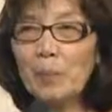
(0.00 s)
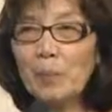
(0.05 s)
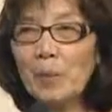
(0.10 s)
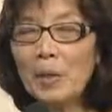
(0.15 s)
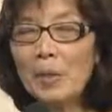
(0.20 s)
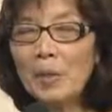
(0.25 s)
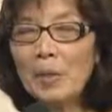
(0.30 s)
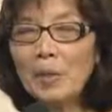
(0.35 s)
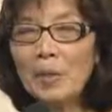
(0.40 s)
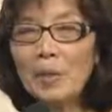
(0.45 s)

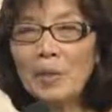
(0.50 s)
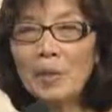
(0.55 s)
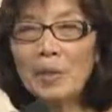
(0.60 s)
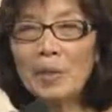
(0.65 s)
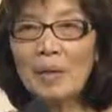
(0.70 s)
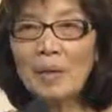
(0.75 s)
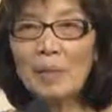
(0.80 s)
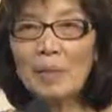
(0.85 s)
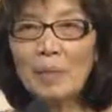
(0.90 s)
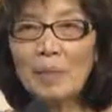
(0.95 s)
hơn
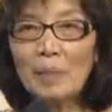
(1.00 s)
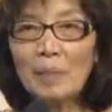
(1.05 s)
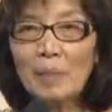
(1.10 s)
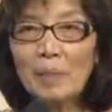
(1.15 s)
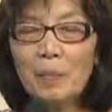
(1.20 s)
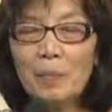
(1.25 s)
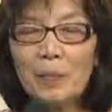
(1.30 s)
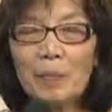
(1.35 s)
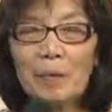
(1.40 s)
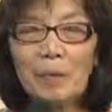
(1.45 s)

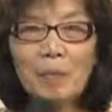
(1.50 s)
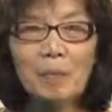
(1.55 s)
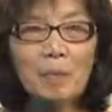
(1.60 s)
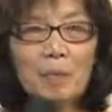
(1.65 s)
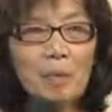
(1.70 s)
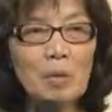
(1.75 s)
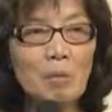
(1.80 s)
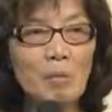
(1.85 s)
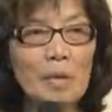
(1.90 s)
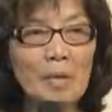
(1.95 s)

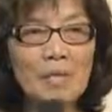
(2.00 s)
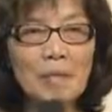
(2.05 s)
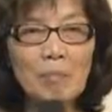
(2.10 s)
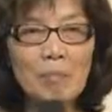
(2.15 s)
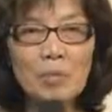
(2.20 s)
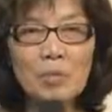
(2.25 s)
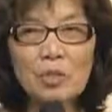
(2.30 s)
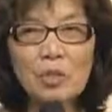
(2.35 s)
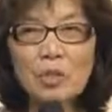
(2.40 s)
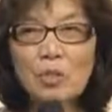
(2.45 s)
hơn mười mấy
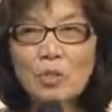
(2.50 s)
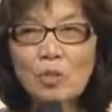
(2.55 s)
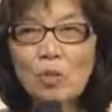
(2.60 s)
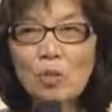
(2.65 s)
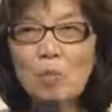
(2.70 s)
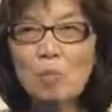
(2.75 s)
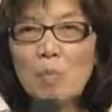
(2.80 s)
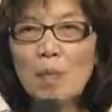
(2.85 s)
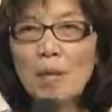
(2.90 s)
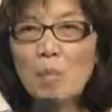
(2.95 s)
năm trước
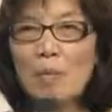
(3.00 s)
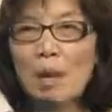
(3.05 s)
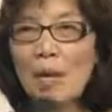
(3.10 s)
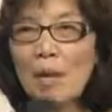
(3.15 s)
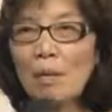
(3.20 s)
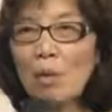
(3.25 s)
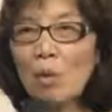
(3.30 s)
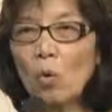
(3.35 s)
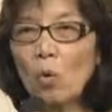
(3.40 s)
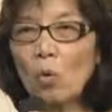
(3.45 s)
lúc mà
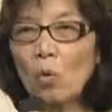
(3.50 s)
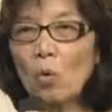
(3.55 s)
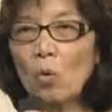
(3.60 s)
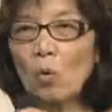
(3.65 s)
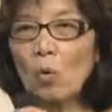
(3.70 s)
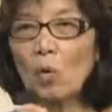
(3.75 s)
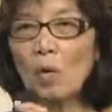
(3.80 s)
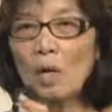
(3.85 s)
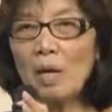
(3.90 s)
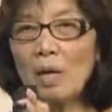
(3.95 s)
bà
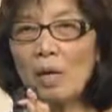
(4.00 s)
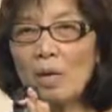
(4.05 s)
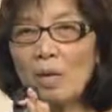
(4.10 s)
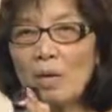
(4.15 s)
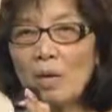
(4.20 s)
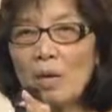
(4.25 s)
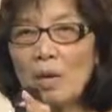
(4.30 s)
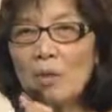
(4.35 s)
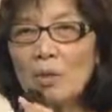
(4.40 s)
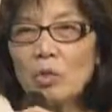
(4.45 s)
cụ
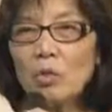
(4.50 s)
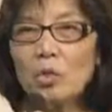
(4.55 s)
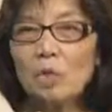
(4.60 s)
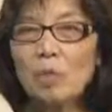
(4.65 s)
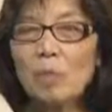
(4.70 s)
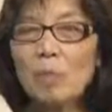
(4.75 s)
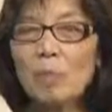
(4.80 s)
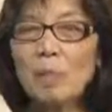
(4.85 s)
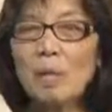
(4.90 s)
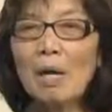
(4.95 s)

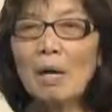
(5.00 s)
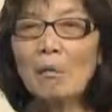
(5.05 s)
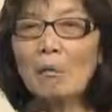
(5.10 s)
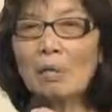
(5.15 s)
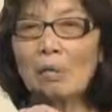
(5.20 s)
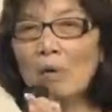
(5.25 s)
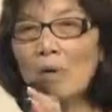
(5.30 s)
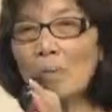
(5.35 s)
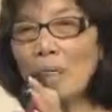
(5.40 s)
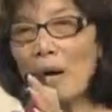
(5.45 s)
Trung Khâm
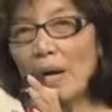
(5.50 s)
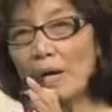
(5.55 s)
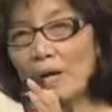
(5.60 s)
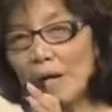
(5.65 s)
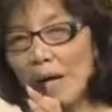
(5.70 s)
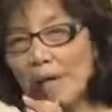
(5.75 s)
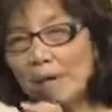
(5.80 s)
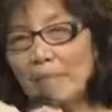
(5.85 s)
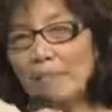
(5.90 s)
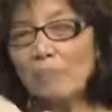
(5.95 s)
Lộc có mặt ở
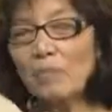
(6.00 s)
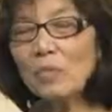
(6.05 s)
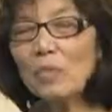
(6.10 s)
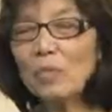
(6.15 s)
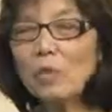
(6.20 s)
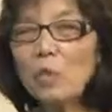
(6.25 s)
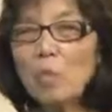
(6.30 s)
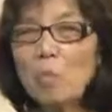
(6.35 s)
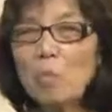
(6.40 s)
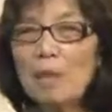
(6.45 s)
đây
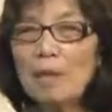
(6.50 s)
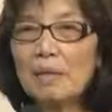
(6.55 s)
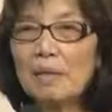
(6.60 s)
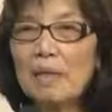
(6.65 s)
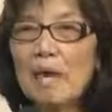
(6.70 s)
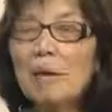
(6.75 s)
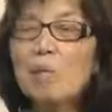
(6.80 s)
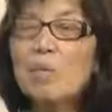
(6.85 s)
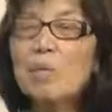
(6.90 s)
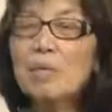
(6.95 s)
lúc bà
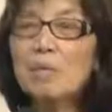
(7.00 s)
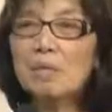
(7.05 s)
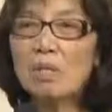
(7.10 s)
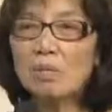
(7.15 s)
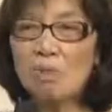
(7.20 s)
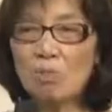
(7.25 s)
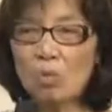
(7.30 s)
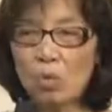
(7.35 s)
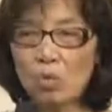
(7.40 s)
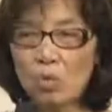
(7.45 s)

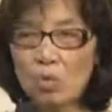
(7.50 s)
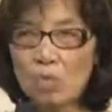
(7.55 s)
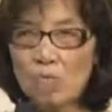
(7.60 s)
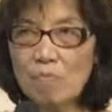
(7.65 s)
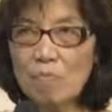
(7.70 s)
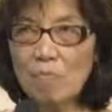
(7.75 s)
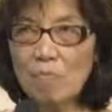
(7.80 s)
84 tuổi